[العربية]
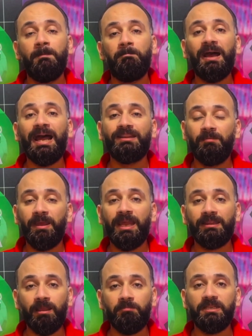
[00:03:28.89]
بعد ما
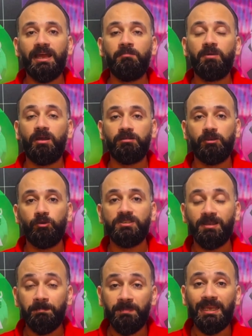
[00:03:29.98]
تم دعم خط
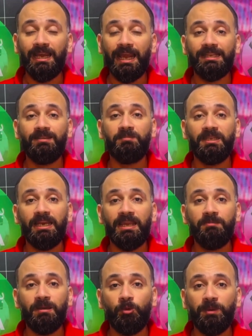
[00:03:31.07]
الوسط بالعديد من
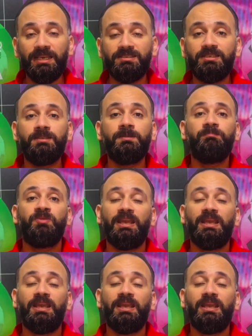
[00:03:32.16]
اللعيبه المميزين